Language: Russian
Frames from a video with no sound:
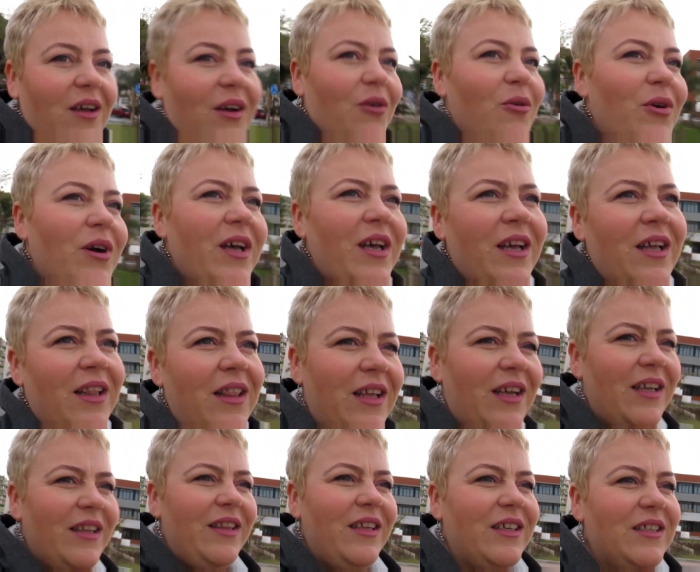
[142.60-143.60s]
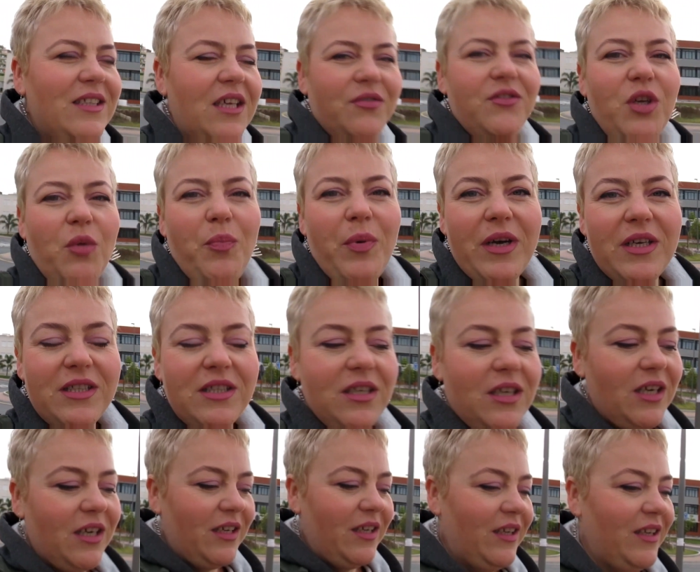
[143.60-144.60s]
Ой, ладно, завтра
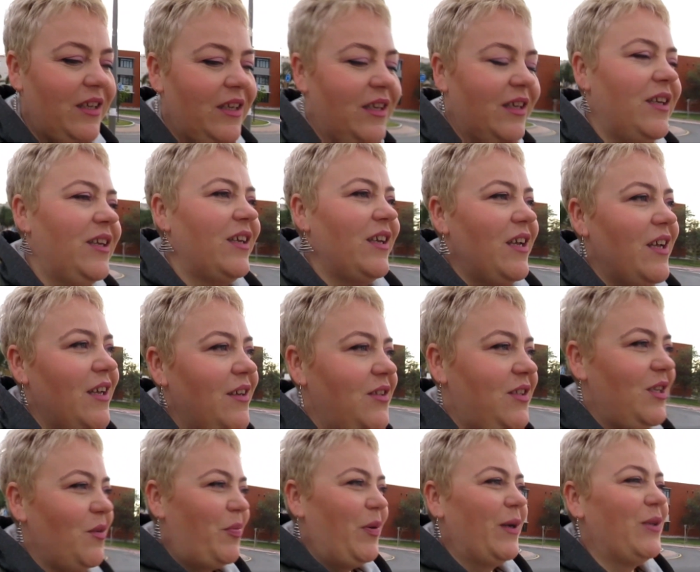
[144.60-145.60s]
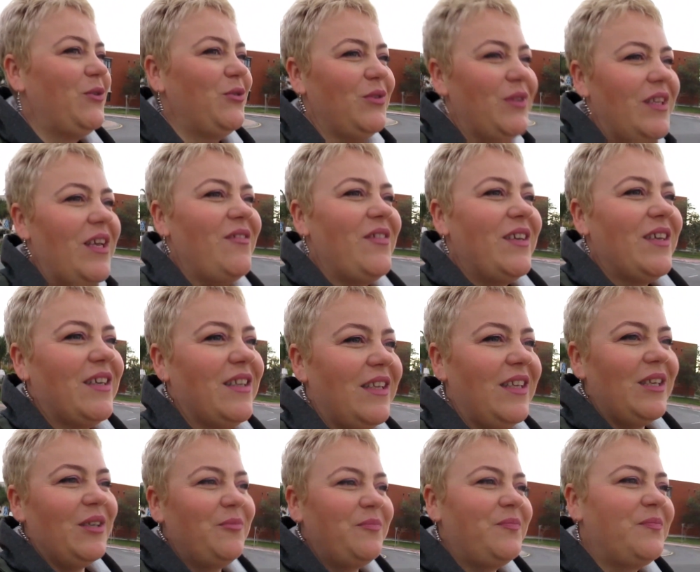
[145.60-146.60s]
Пасха. Все пойдут,
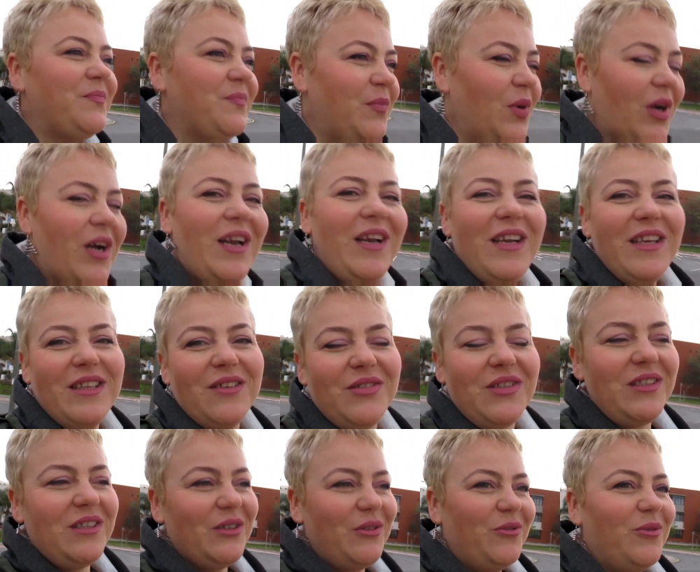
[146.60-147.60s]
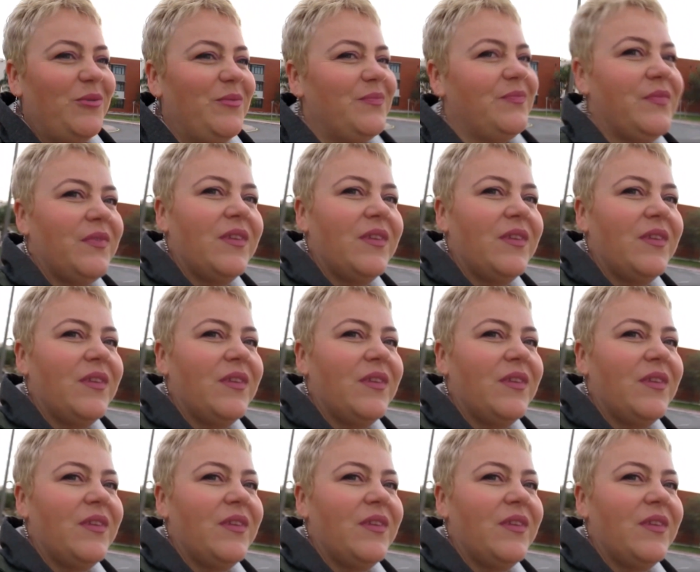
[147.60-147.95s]
наверное, по колено в снегу.